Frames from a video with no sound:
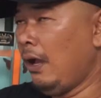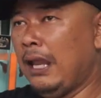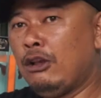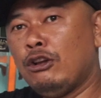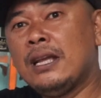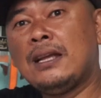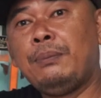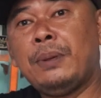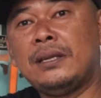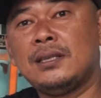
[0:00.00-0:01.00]
ekornya
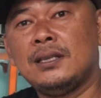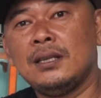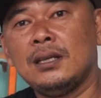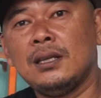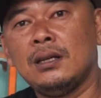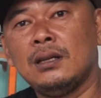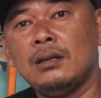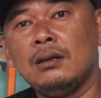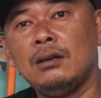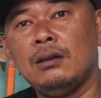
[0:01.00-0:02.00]
gripes
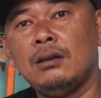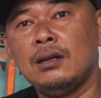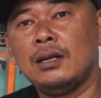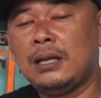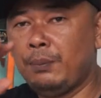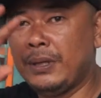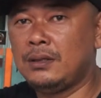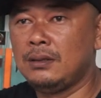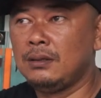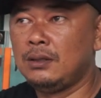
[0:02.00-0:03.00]
oh
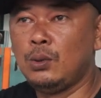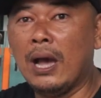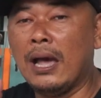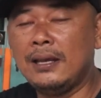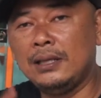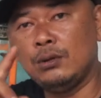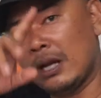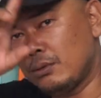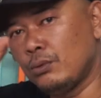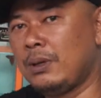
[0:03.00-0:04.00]
gripes dua hari itu
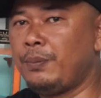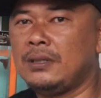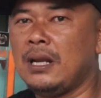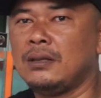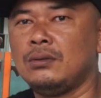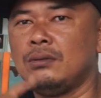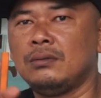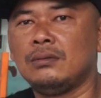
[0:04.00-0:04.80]
langsung gripes langsung